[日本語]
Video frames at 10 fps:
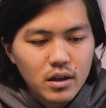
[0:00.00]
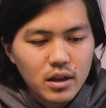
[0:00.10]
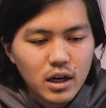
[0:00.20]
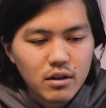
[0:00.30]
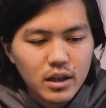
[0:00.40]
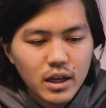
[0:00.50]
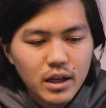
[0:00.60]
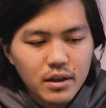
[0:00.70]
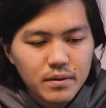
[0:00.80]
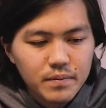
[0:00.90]
なの
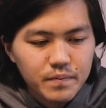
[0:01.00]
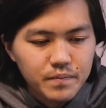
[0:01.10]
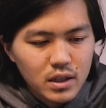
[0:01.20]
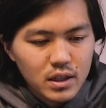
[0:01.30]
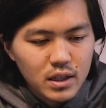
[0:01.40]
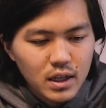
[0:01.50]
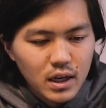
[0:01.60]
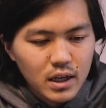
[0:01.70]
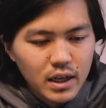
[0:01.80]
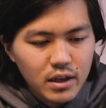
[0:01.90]
で、Il
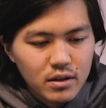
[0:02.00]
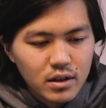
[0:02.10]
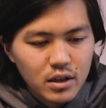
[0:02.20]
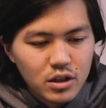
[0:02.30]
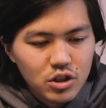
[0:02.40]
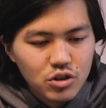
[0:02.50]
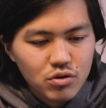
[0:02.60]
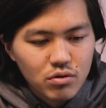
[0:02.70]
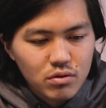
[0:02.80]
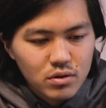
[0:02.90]
y a quelque
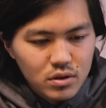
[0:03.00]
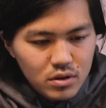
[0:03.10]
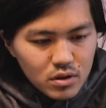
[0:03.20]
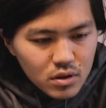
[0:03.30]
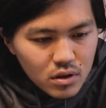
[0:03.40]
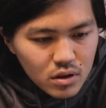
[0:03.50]
chose